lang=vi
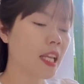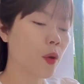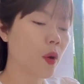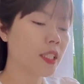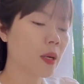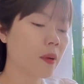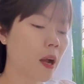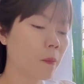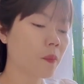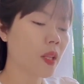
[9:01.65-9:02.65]
tình huống trong
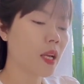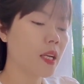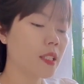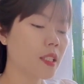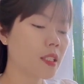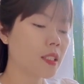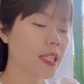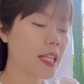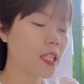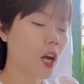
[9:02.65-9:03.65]
góc. Trước sự
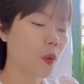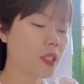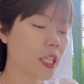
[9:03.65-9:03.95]
che chở của